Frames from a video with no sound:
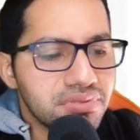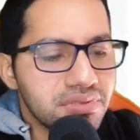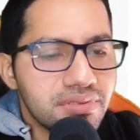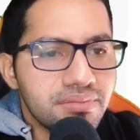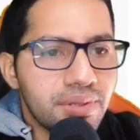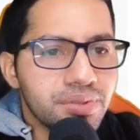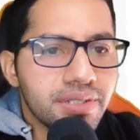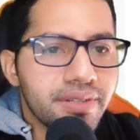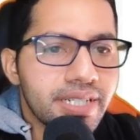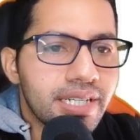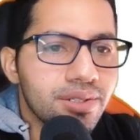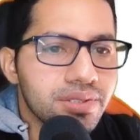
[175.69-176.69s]
Vamos a
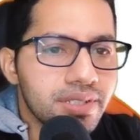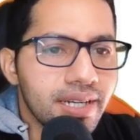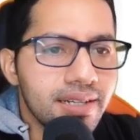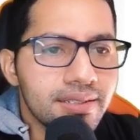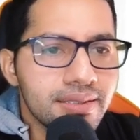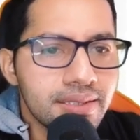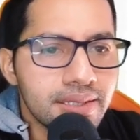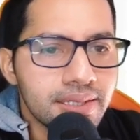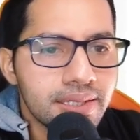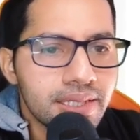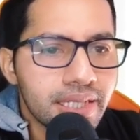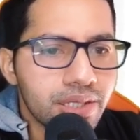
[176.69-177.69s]
ver qué nos tira.
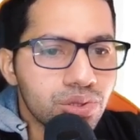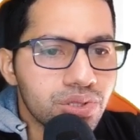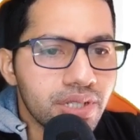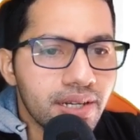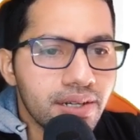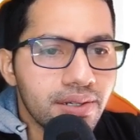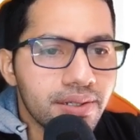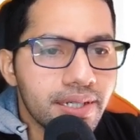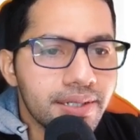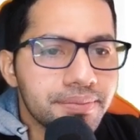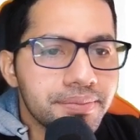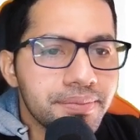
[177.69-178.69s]
¿Qué nos da?
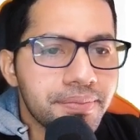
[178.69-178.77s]
¿Ok?